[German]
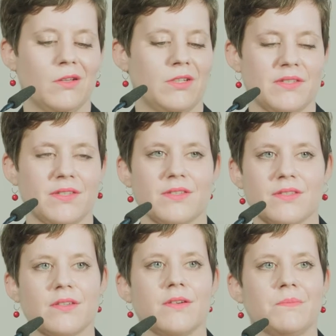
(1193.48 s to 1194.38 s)
Das
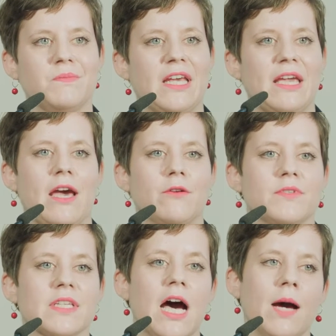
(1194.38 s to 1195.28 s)
ist der Kern
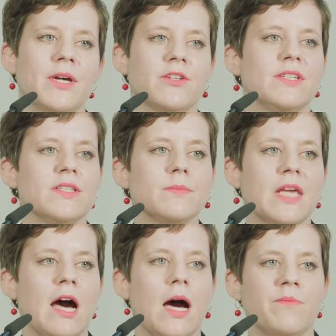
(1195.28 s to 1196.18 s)
unserer Arbeit. In diesem
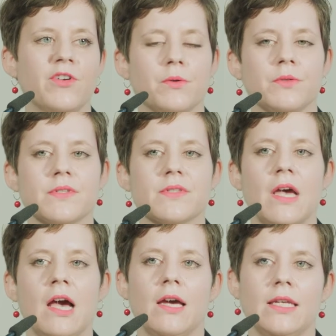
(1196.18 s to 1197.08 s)
Jahr haben wir uns
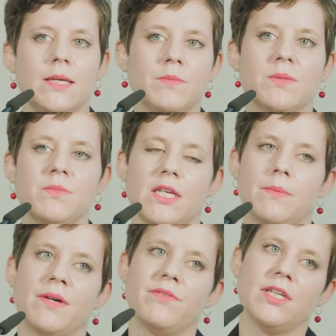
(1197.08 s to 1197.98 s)
neben dem
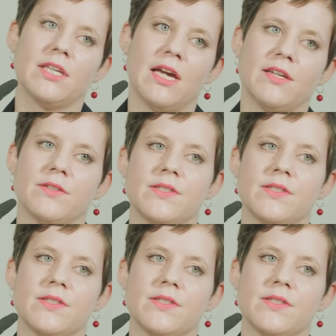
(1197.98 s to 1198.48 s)
Thema wenig erreichte